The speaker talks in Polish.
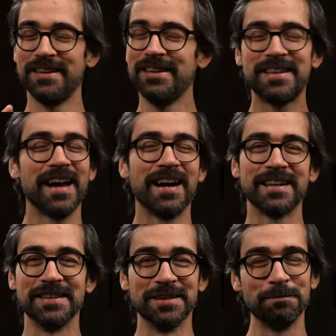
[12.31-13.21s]

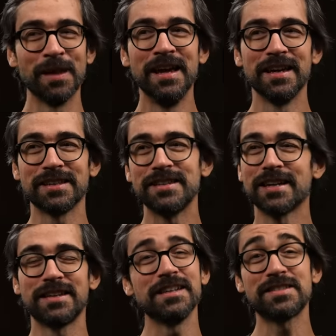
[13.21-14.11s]
Idealny.
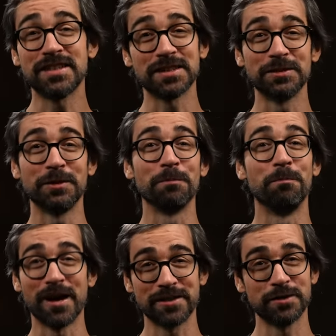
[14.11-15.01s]
Jednak jest jedno
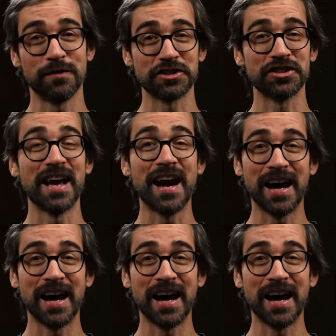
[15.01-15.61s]
bardzo ważne